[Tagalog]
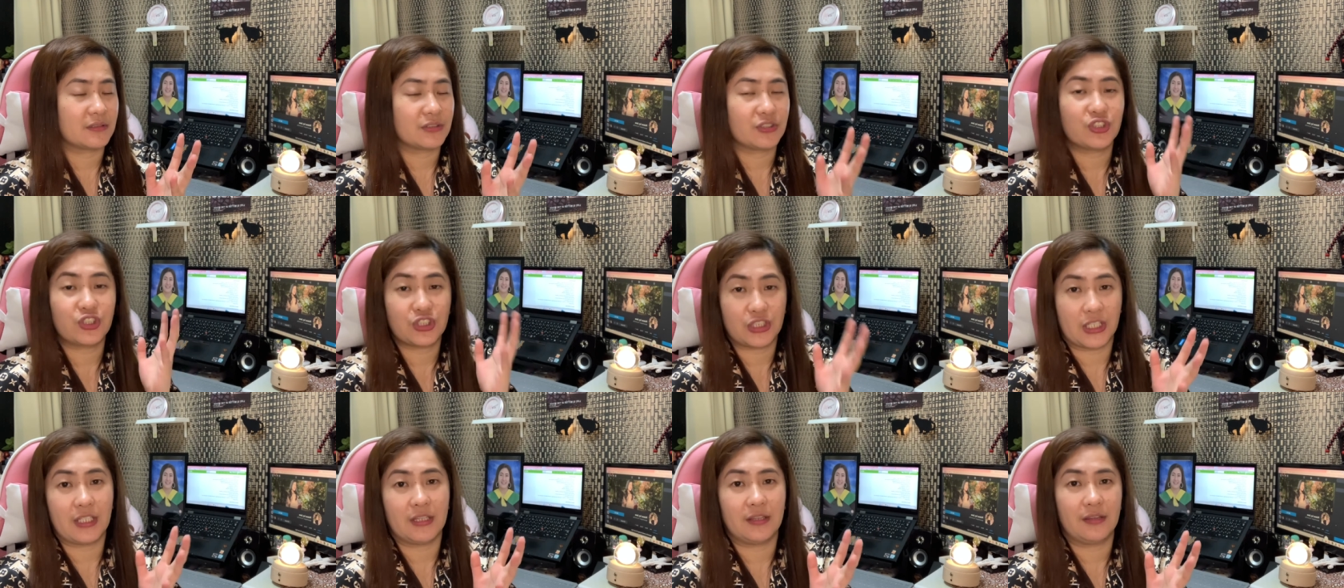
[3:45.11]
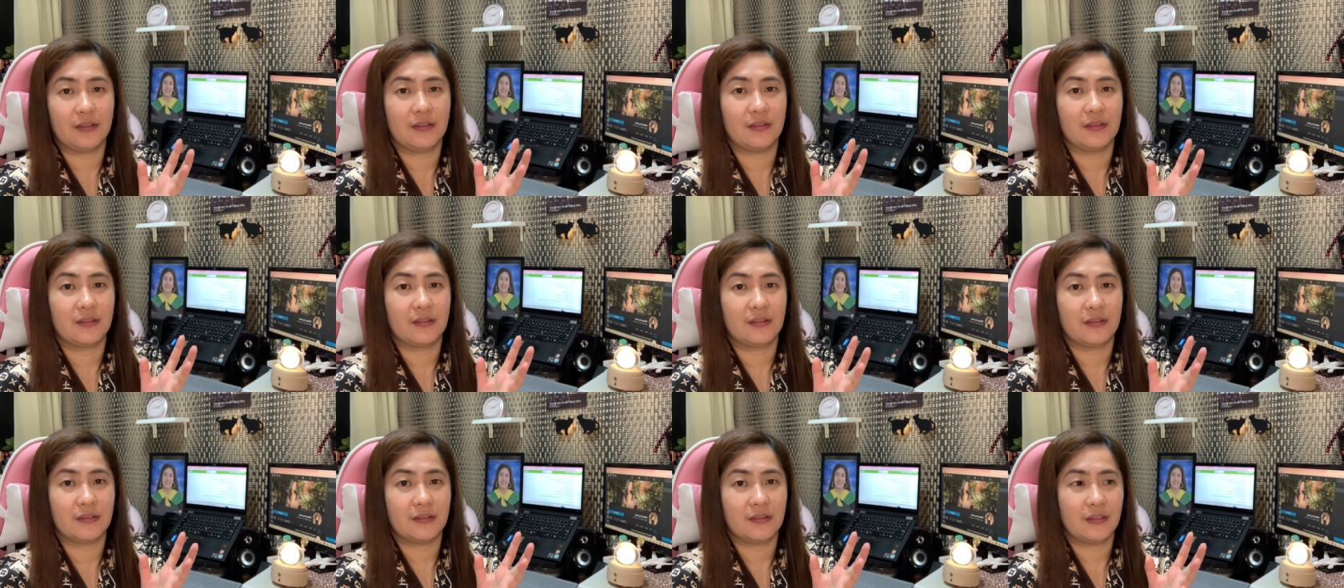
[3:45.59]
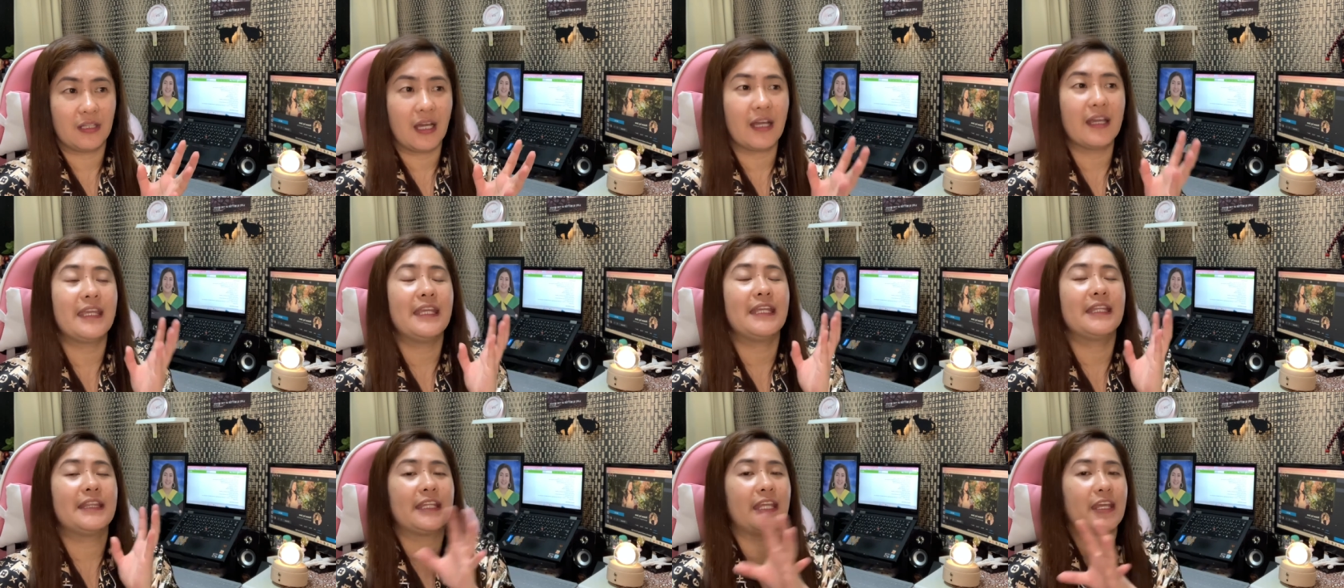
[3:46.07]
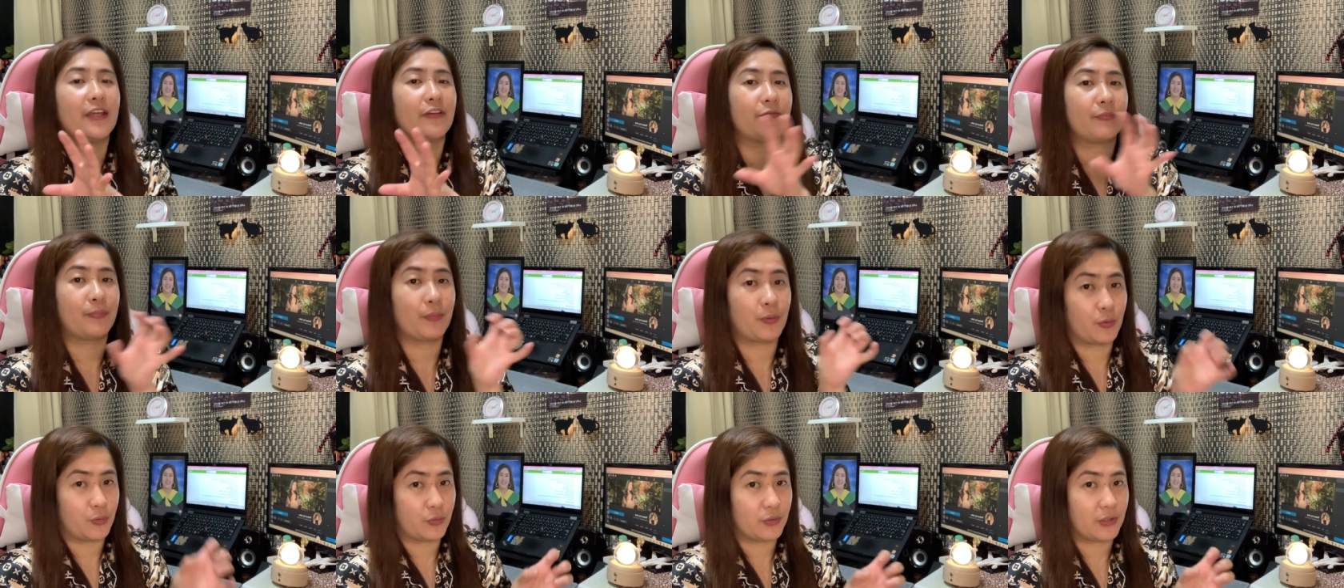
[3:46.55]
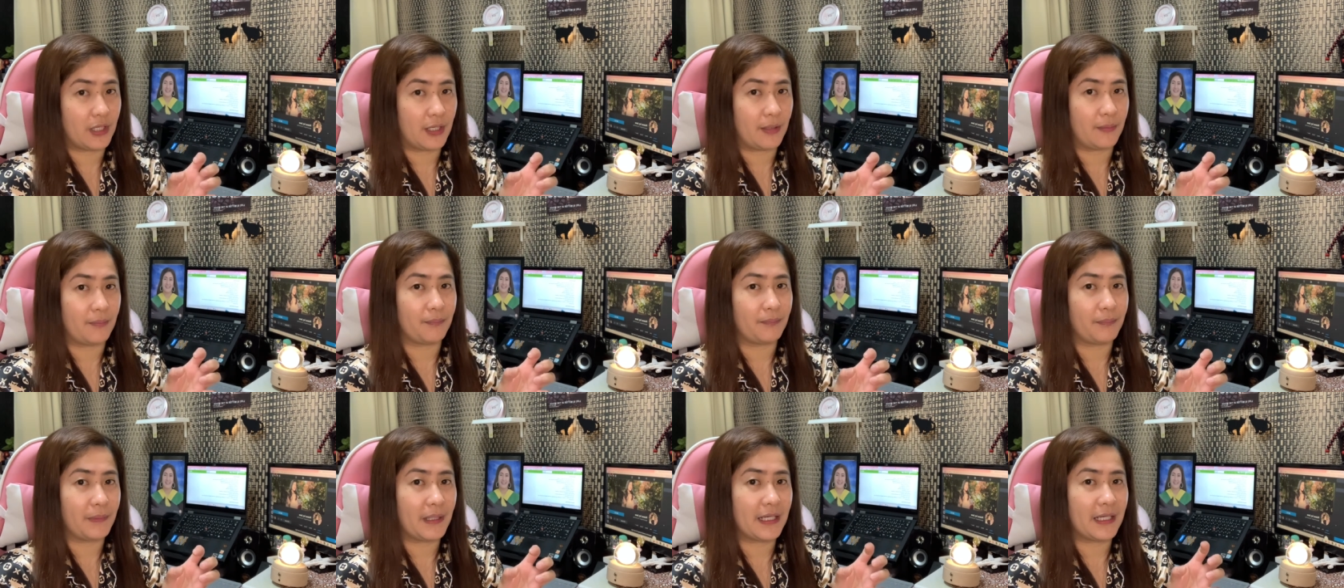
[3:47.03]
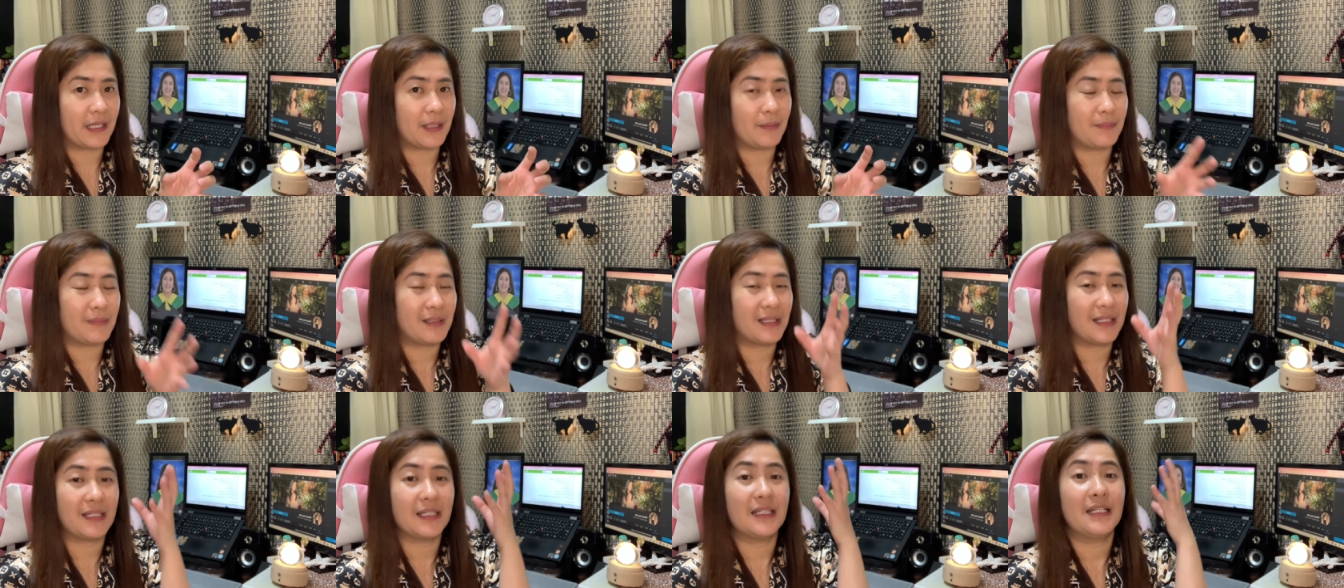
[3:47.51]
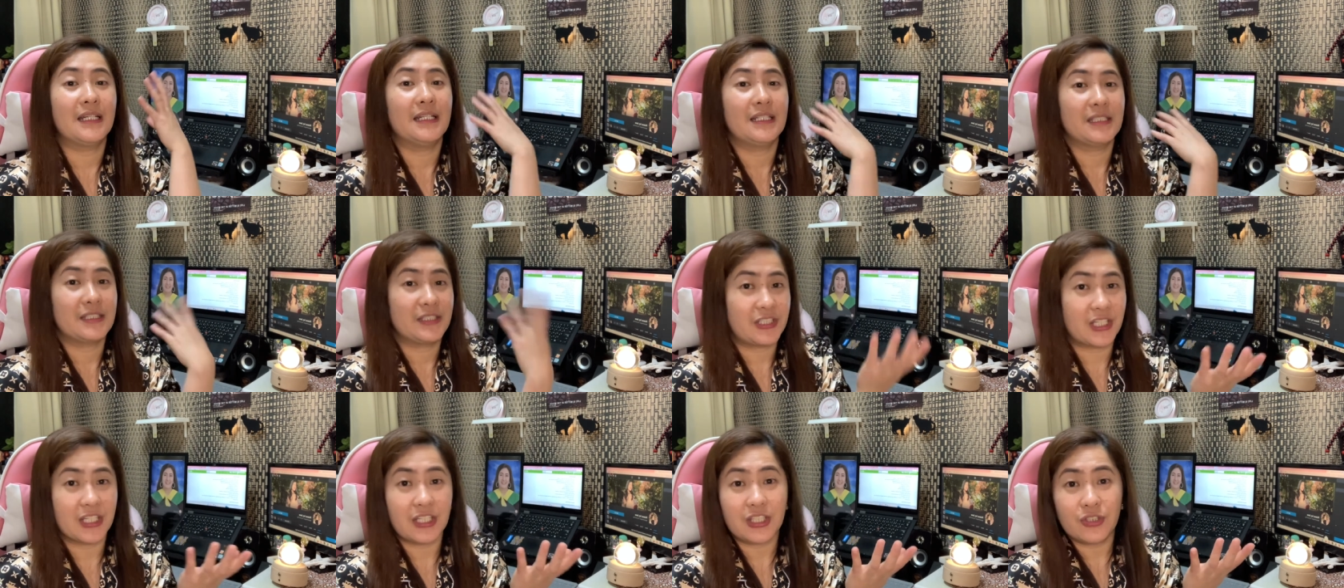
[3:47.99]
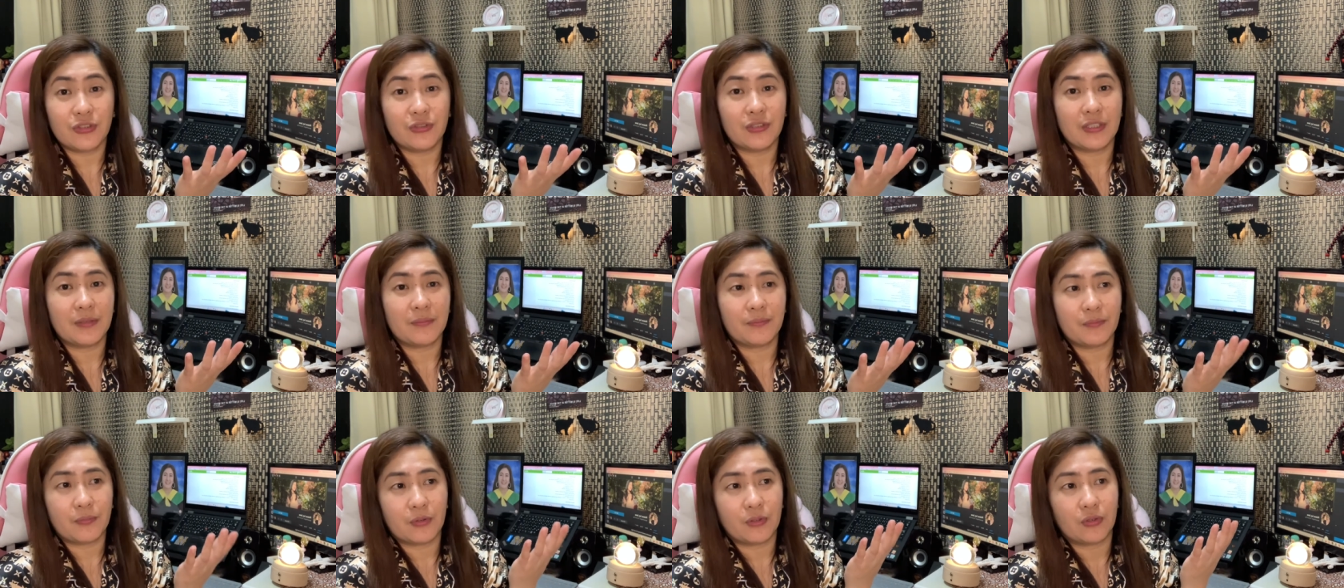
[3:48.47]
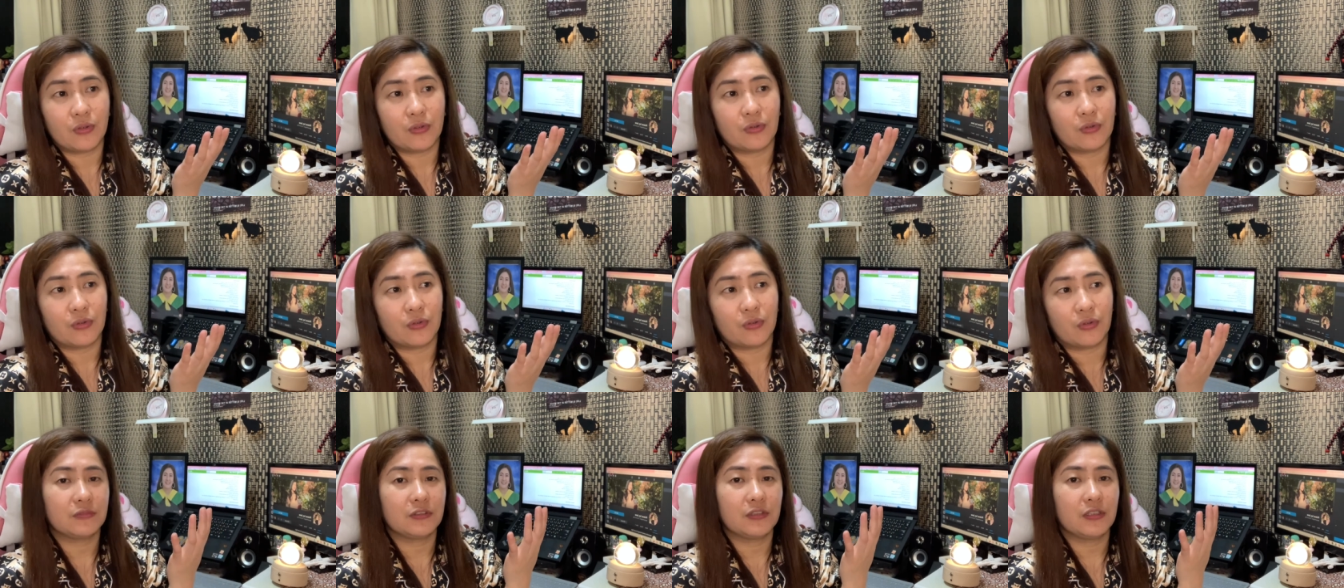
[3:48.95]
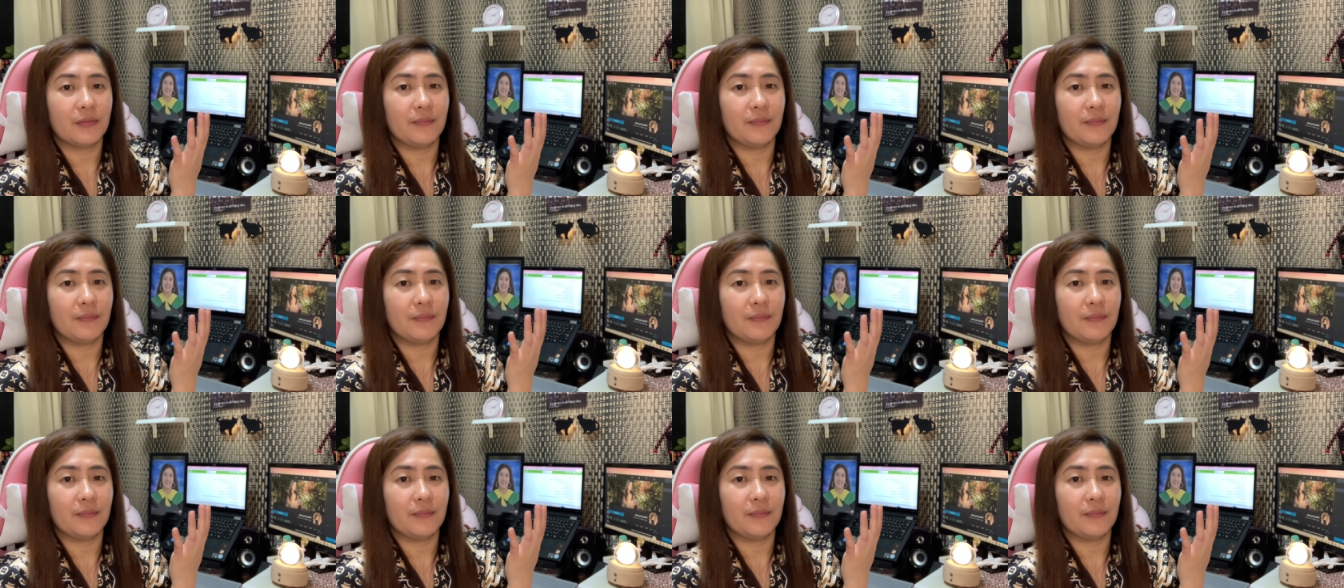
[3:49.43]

CHED ng ETF program para ma-check niyo din po kung